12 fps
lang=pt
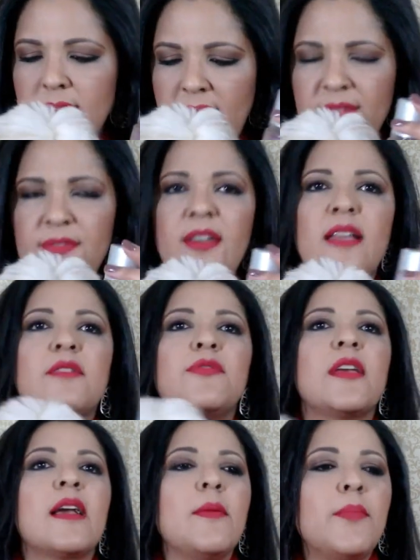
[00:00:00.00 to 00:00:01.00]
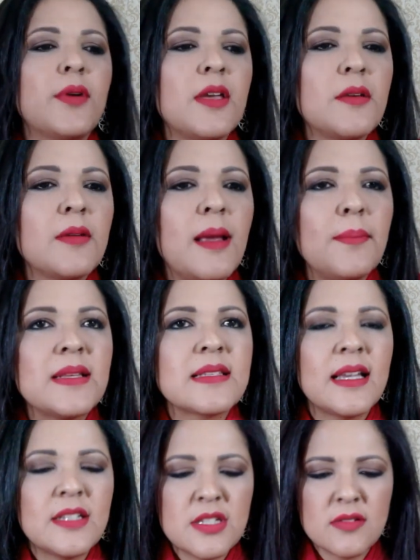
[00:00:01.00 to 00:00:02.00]
né, filho, ficar um pouquinho lá mais
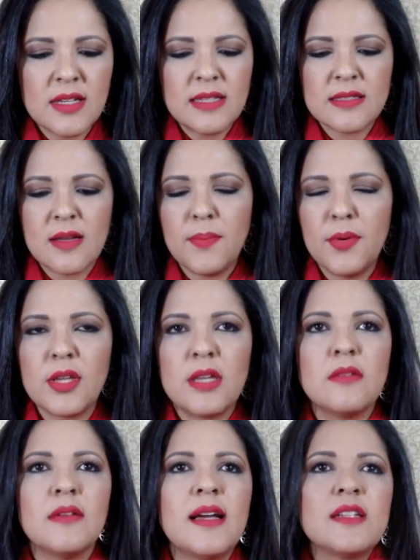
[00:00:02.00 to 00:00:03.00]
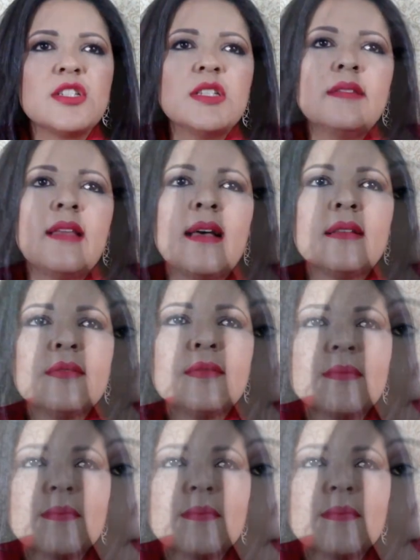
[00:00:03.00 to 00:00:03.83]
quietinho, que ele está um pouquinho agitado.